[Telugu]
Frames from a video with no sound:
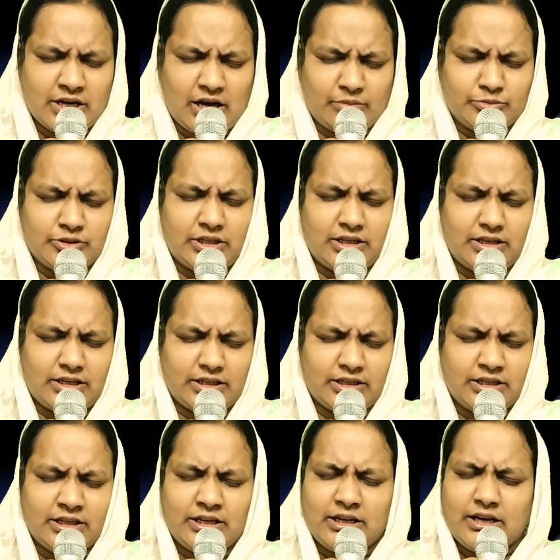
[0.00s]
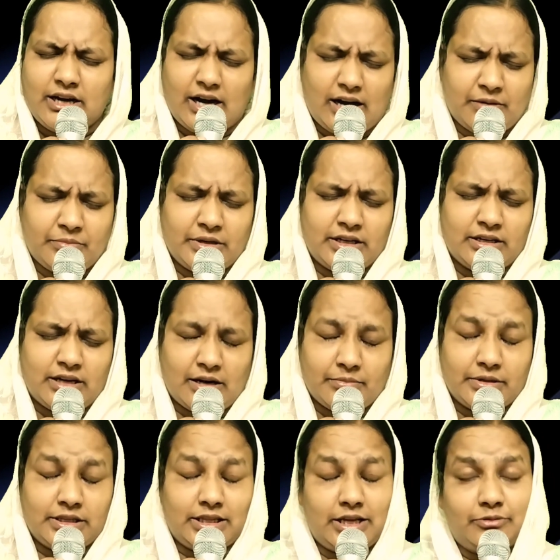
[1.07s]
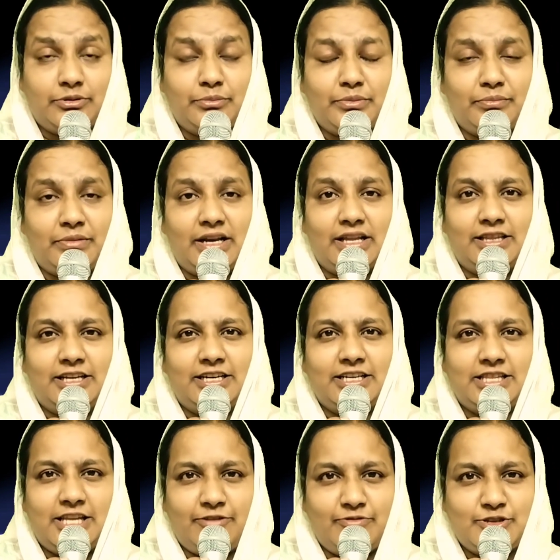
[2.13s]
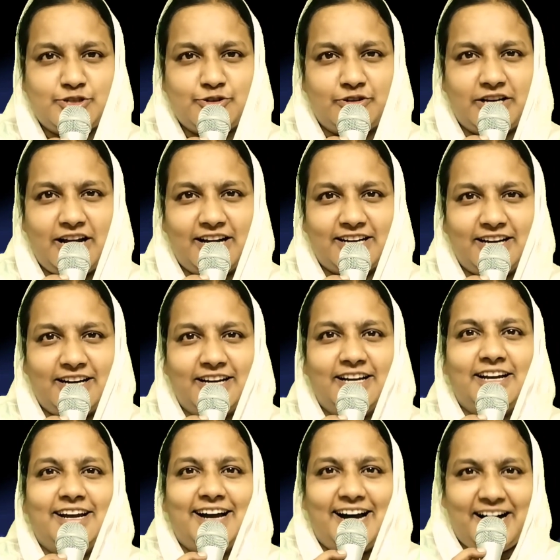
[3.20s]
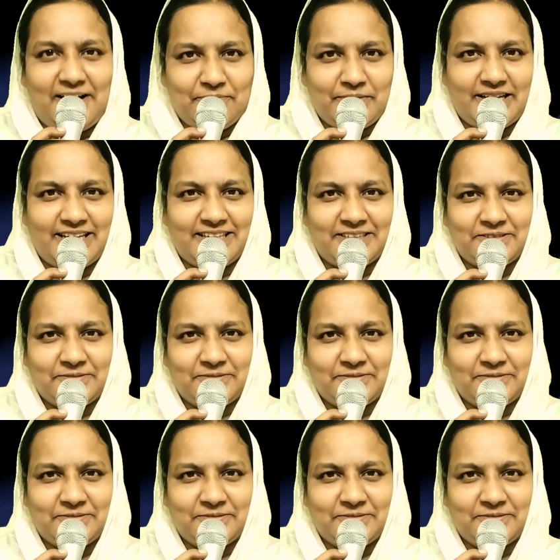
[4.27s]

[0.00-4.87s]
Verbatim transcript: నాము తండ్రి ఆమె ఆమె దేవుడు మిమ్మల్ని అందరినీ దీవించునుగాక ఆమె